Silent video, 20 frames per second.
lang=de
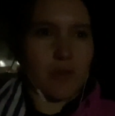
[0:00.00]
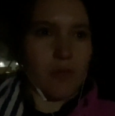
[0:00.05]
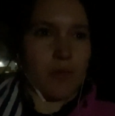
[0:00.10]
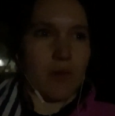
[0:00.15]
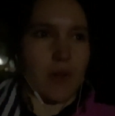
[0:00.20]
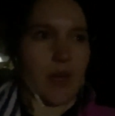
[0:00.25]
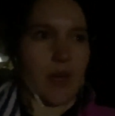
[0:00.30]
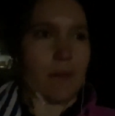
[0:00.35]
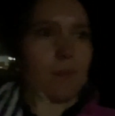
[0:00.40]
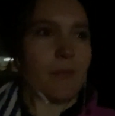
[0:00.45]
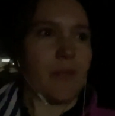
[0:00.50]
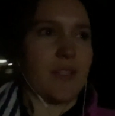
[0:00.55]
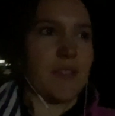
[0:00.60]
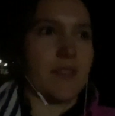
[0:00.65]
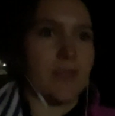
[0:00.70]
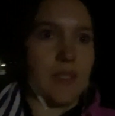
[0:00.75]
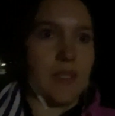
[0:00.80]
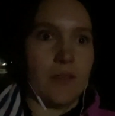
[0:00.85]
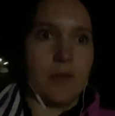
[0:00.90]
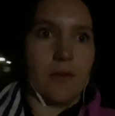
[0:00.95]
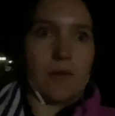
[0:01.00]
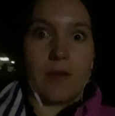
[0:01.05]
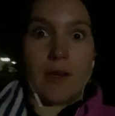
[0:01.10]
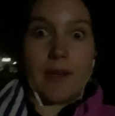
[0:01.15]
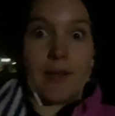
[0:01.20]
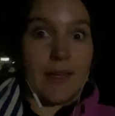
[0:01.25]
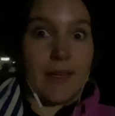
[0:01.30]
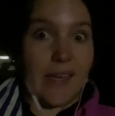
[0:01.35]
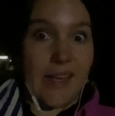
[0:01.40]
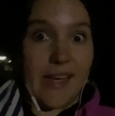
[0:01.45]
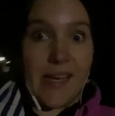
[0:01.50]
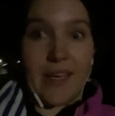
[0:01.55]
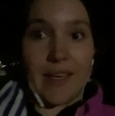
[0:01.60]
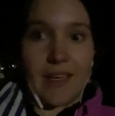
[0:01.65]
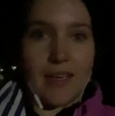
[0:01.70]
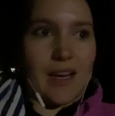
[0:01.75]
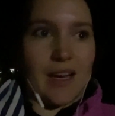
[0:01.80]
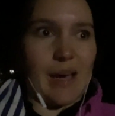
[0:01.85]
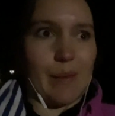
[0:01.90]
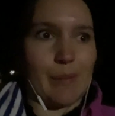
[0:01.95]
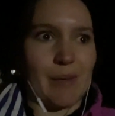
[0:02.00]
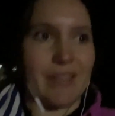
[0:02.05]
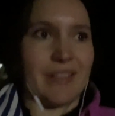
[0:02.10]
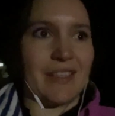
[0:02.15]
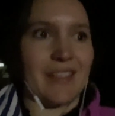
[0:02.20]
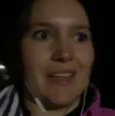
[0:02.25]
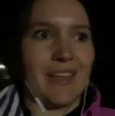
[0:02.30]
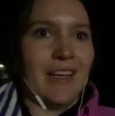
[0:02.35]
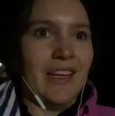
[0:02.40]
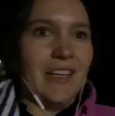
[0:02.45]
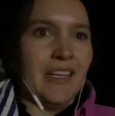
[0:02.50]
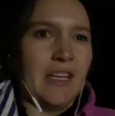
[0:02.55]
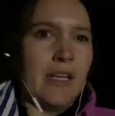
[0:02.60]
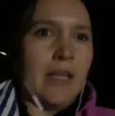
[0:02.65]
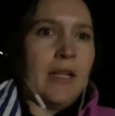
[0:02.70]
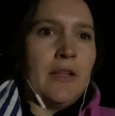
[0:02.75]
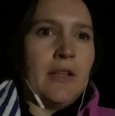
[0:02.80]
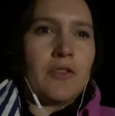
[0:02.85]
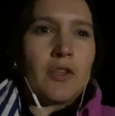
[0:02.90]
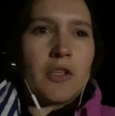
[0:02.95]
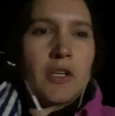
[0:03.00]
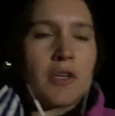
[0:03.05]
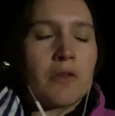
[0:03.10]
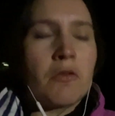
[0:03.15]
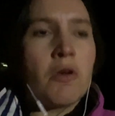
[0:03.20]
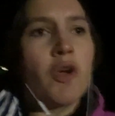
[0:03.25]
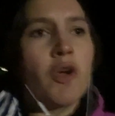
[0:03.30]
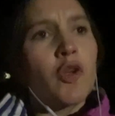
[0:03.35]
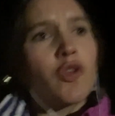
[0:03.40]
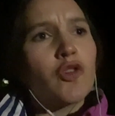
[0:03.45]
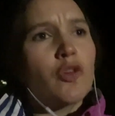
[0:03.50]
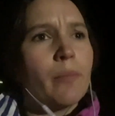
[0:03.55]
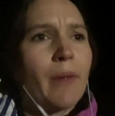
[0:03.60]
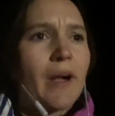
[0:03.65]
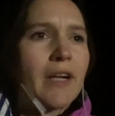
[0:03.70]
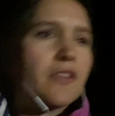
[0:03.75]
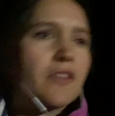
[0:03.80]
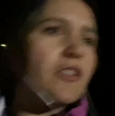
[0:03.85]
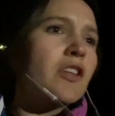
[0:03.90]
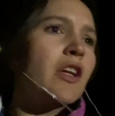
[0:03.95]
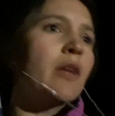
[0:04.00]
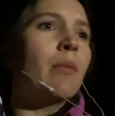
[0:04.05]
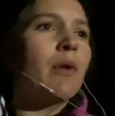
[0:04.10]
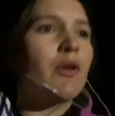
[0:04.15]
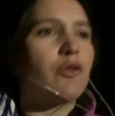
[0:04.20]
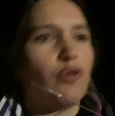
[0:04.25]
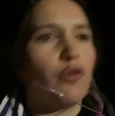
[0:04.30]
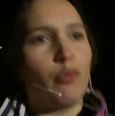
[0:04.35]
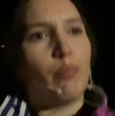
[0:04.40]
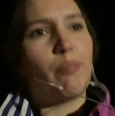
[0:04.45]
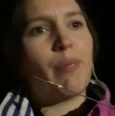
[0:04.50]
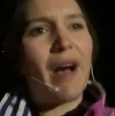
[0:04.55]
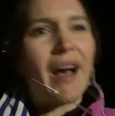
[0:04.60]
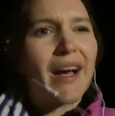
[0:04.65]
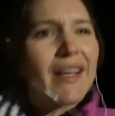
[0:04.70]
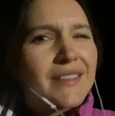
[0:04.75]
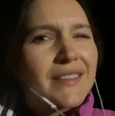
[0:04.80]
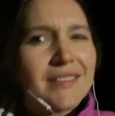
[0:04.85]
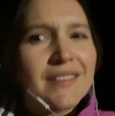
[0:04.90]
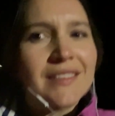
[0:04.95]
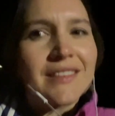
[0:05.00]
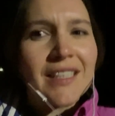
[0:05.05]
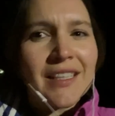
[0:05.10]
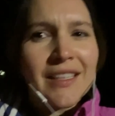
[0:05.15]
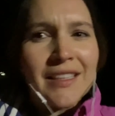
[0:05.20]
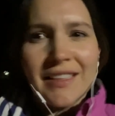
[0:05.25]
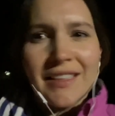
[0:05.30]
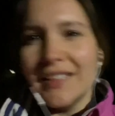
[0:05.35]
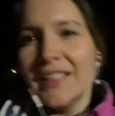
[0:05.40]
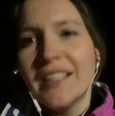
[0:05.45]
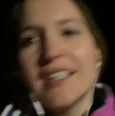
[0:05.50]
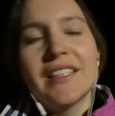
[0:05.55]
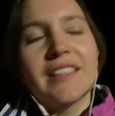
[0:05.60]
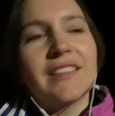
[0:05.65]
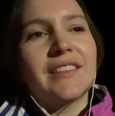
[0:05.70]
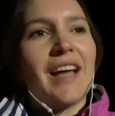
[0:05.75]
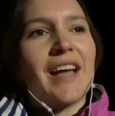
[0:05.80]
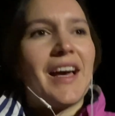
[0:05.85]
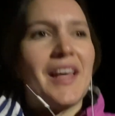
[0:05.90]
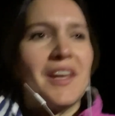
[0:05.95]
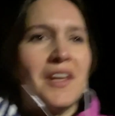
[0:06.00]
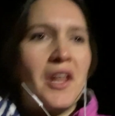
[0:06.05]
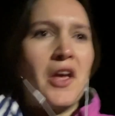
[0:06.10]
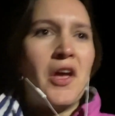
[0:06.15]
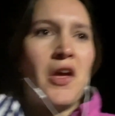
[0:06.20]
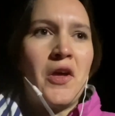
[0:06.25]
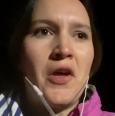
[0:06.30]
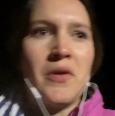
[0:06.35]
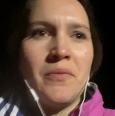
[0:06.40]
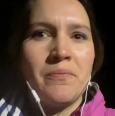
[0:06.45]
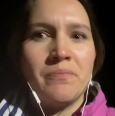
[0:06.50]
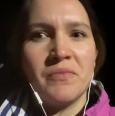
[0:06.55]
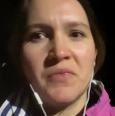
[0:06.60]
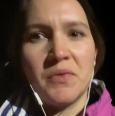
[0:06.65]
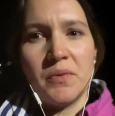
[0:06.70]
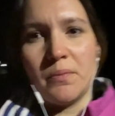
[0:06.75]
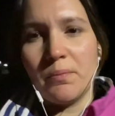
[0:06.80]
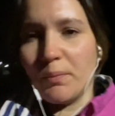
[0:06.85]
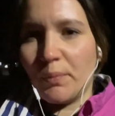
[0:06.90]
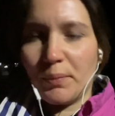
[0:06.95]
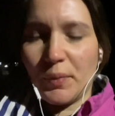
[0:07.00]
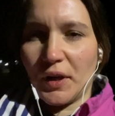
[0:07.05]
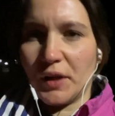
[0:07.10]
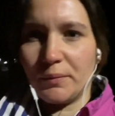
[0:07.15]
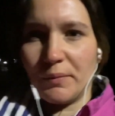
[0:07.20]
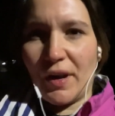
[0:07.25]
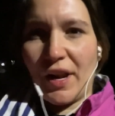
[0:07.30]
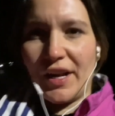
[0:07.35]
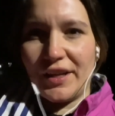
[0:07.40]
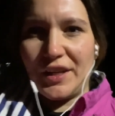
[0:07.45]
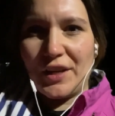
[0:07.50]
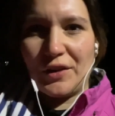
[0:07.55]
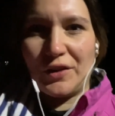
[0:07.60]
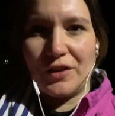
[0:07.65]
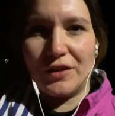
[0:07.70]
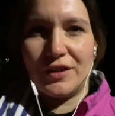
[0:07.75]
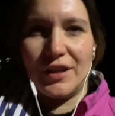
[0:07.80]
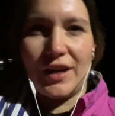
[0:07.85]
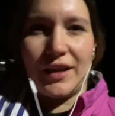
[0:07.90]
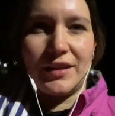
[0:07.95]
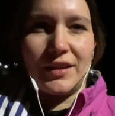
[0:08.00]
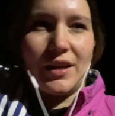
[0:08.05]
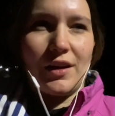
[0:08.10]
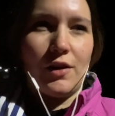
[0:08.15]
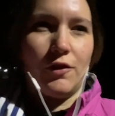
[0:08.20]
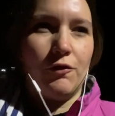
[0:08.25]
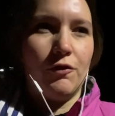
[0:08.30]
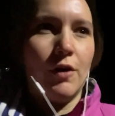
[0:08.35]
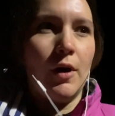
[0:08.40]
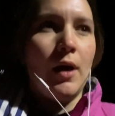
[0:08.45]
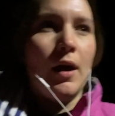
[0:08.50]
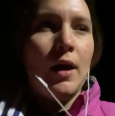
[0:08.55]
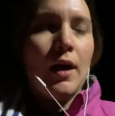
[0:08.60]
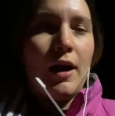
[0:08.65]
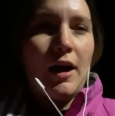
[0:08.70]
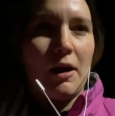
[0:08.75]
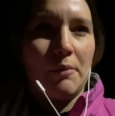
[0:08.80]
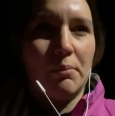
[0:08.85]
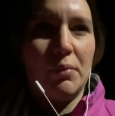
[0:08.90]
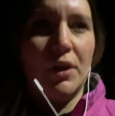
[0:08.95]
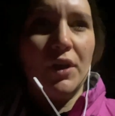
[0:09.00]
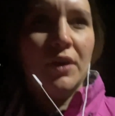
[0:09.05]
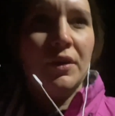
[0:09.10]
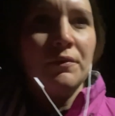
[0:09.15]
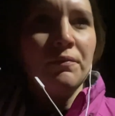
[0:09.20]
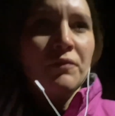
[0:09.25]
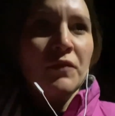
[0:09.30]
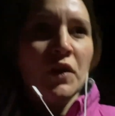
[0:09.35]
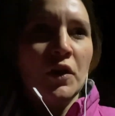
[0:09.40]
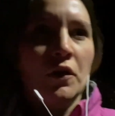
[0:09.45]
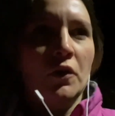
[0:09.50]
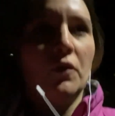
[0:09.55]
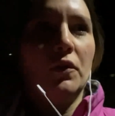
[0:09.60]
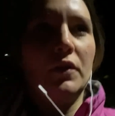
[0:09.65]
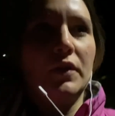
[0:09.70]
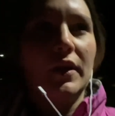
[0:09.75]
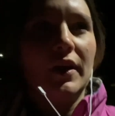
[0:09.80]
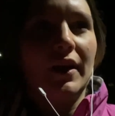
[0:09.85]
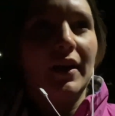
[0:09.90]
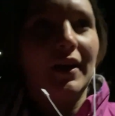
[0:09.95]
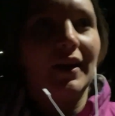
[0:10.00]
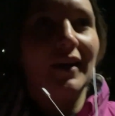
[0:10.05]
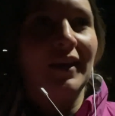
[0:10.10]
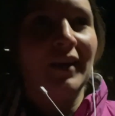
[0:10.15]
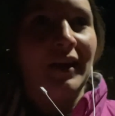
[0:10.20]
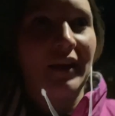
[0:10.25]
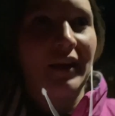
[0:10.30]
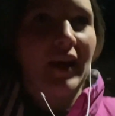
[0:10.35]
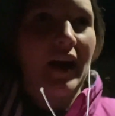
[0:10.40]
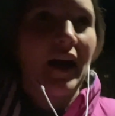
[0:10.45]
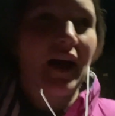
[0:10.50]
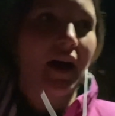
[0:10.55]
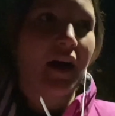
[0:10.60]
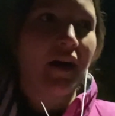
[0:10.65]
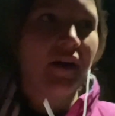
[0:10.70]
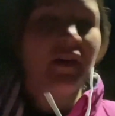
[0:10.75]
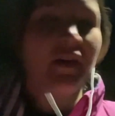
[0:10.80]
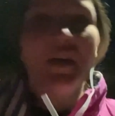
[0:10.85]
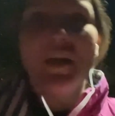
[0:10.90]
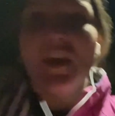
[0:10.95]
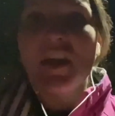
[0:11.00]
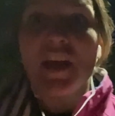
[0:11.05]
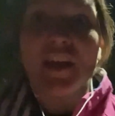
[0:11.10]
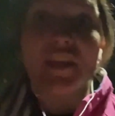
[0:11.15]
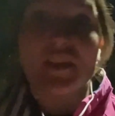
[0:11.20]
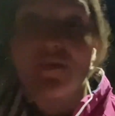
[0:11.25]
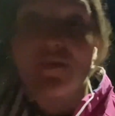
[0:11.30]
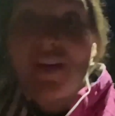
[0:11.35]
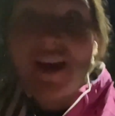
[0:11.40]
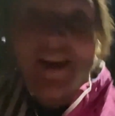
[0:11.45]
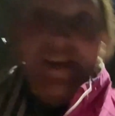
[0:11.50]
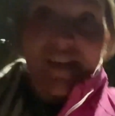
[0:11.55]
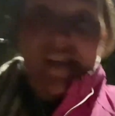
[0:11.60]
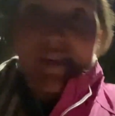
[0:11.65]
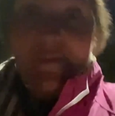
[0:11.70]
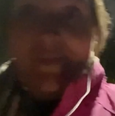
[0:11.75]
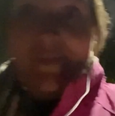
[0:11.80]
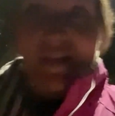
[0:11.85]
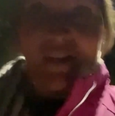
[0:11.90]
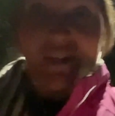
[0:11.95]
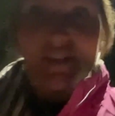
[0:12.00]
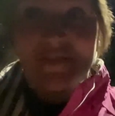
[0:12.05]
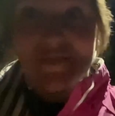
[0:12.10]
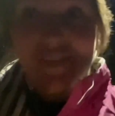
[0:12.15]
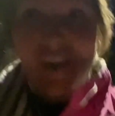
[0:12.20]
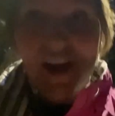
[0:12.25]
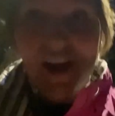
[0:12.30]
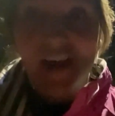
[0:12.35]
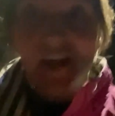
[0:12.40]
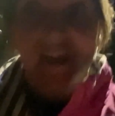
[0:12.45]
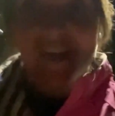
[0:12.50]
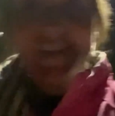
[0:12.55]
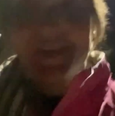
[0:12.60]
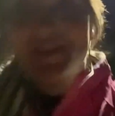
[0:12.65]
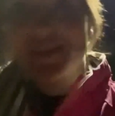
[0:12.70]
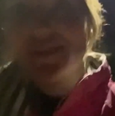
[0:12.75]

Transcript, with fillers: oder an Beziehung, an Ehe gearbeitet, sondern sobald es nicht mehr so passt, dann bricht man halt den Kontakt auf, ab. Oder ja, es war nicht mehr das Wahre, es